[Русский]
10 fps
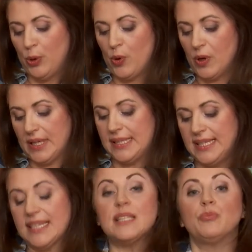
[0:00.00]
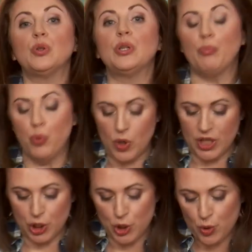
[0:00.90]
то тесто будет
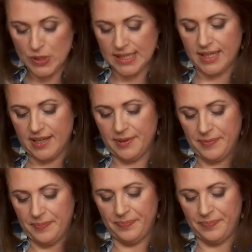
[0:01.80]
более жесткое,